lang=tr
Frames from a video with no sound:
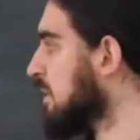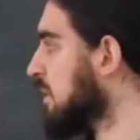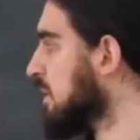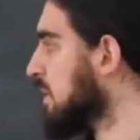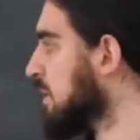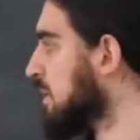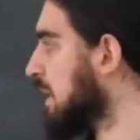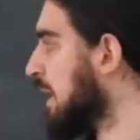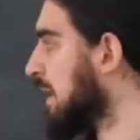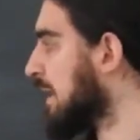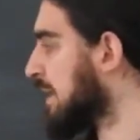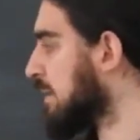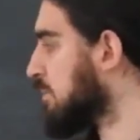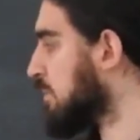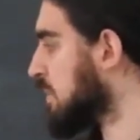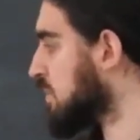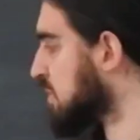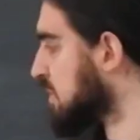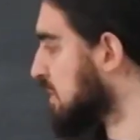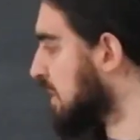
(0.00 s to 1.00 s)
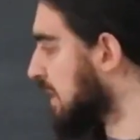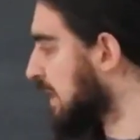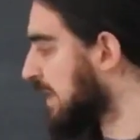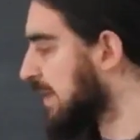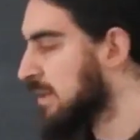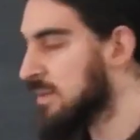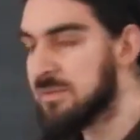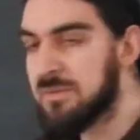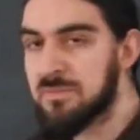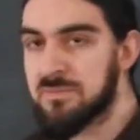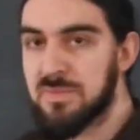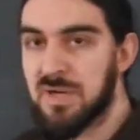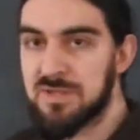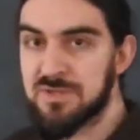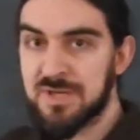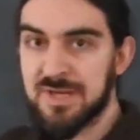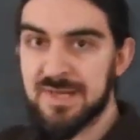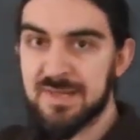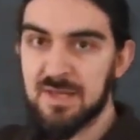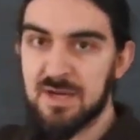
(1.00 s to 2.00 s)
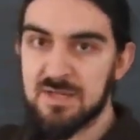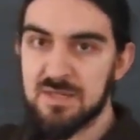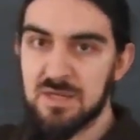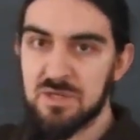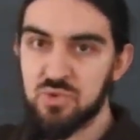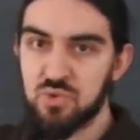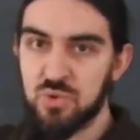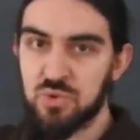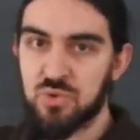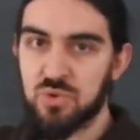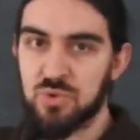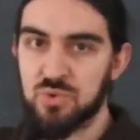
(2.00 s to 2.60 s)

E, dersin başındaysa matrislerden çok